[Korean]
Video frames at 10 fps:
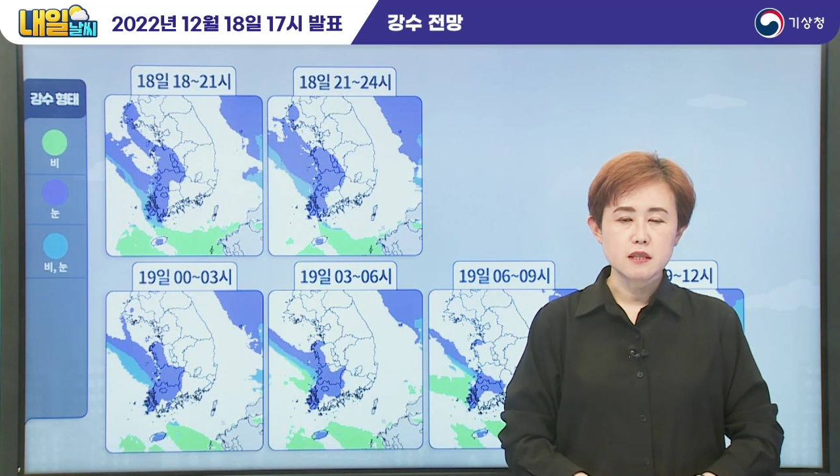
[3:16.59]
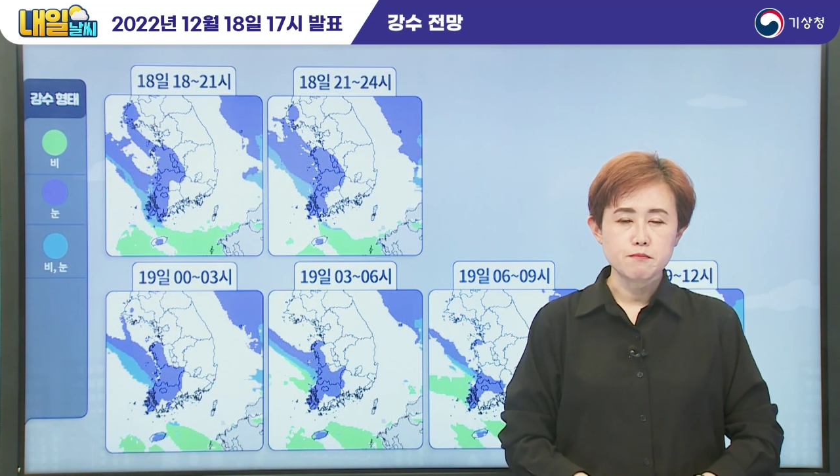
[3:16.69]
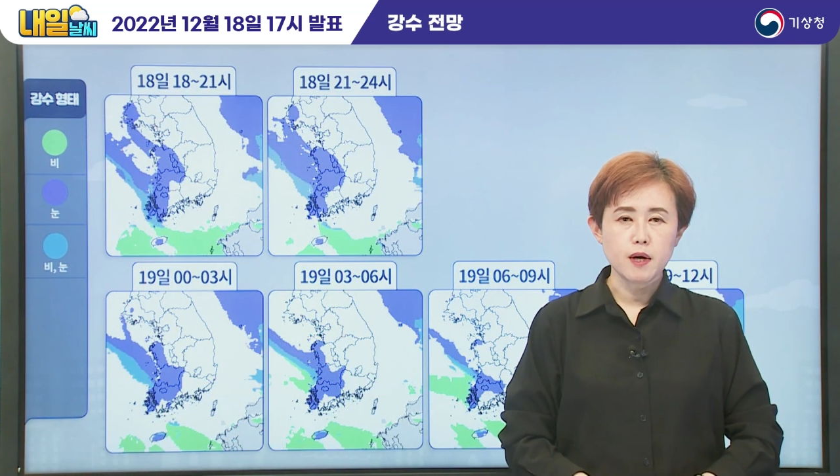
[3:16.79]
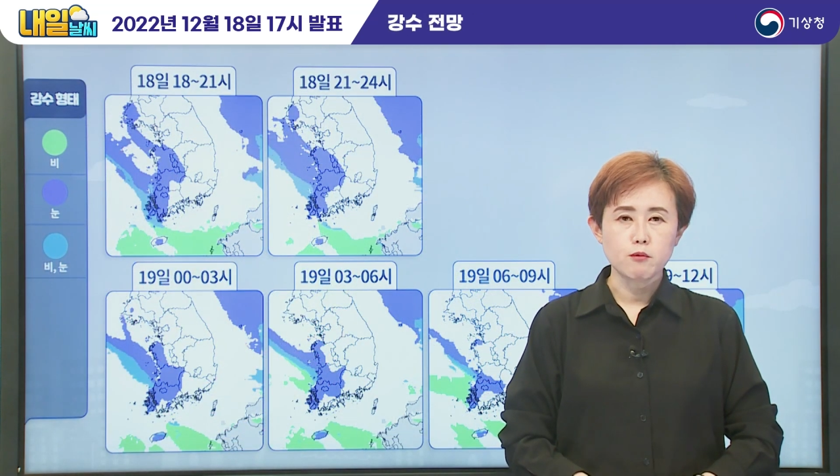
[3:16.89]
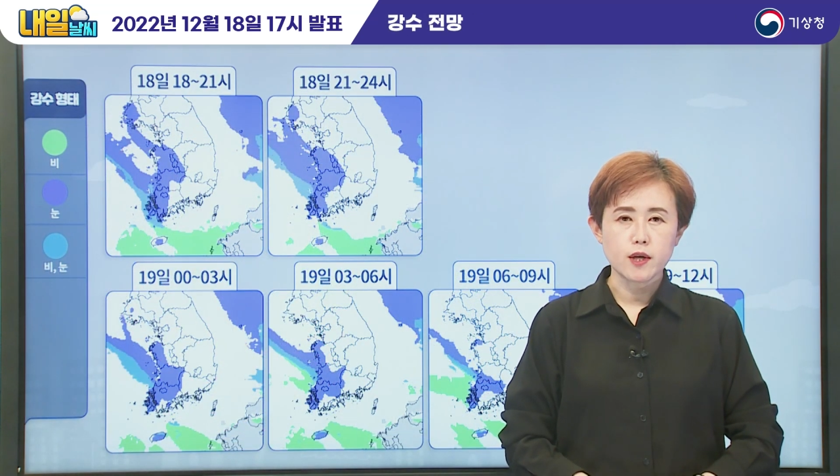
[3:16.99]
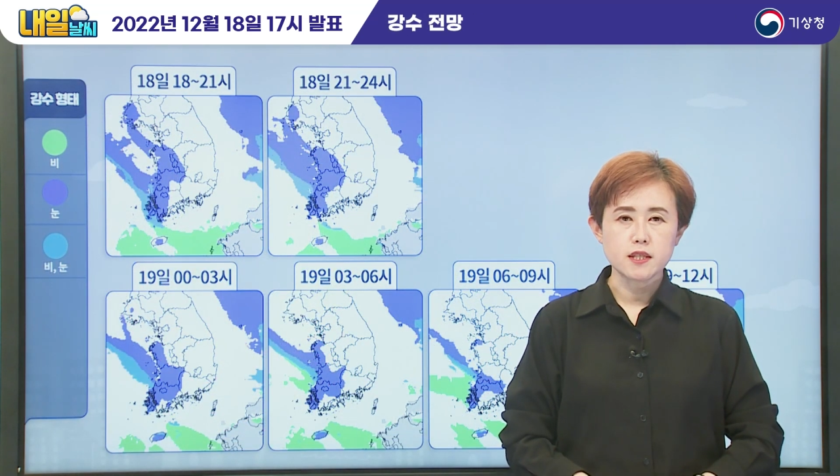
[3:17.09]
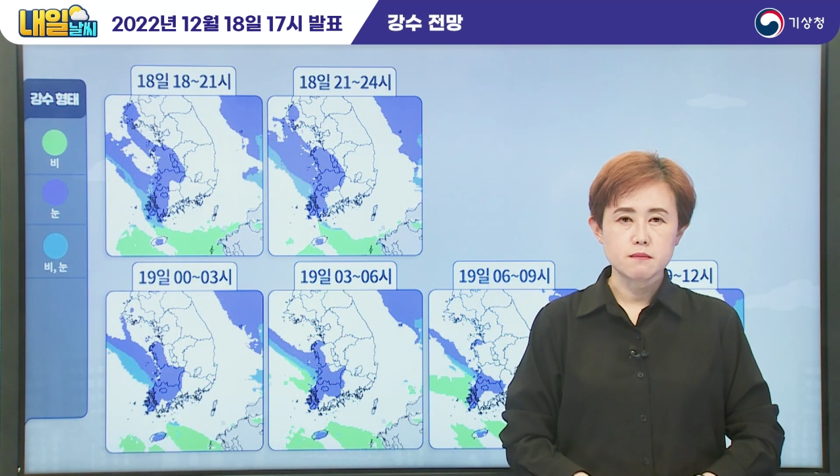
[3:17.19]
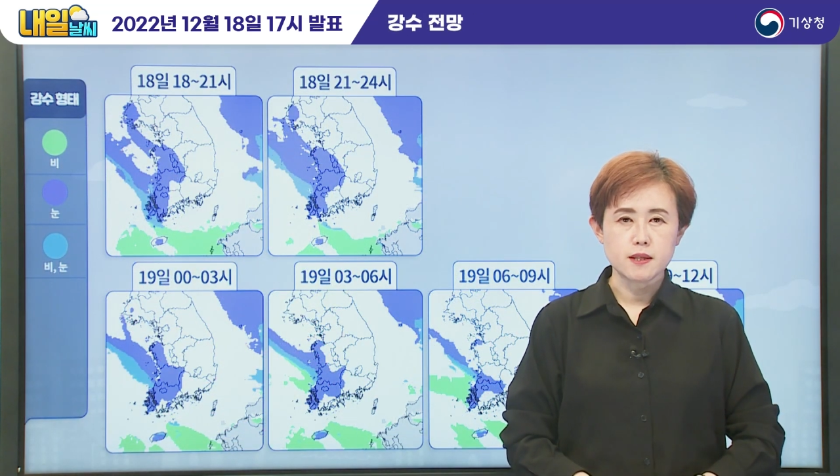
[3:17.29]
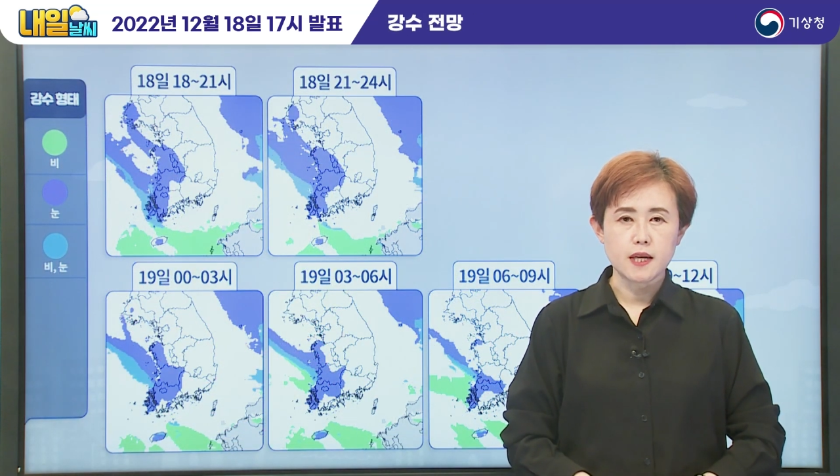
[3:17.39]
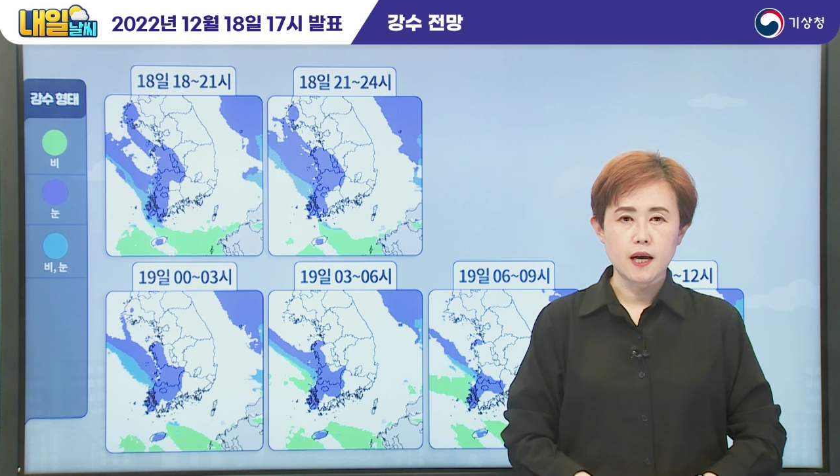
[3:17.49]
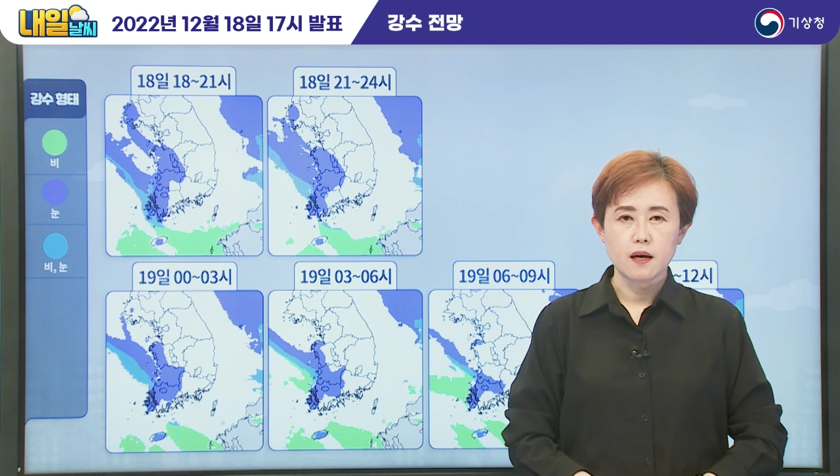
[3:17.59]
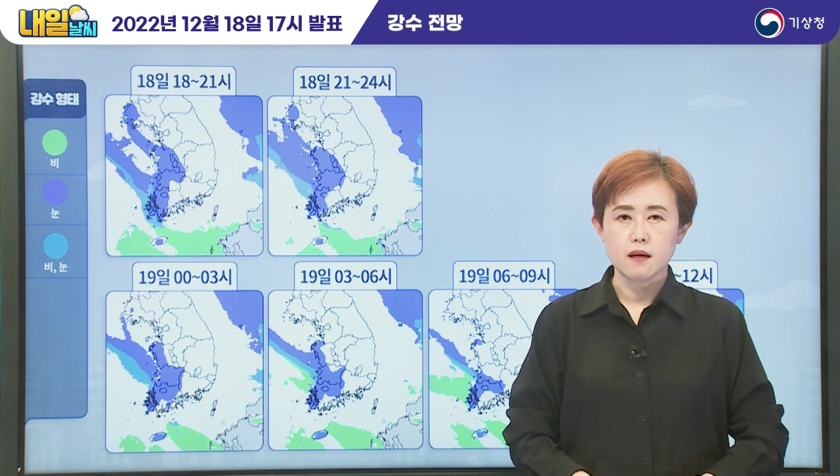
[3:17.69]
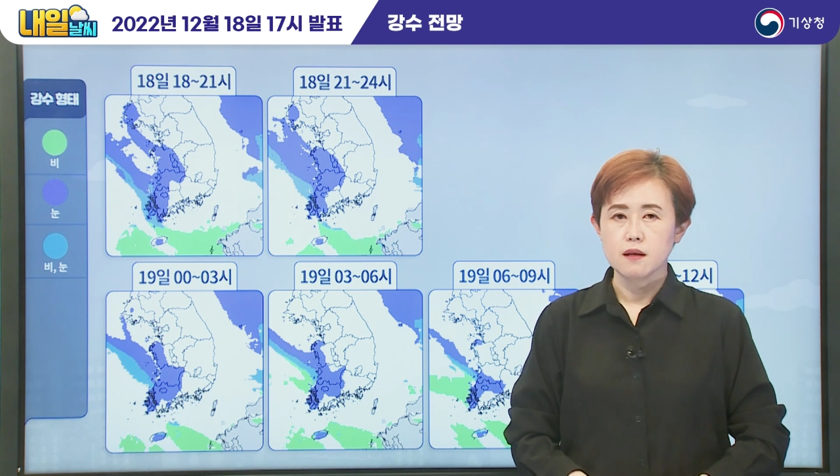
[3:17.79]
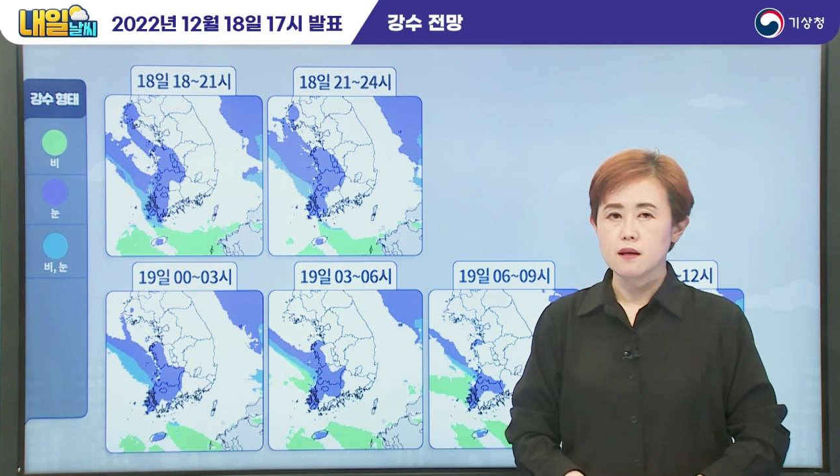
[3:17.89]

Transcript: 짚어보겠습니다.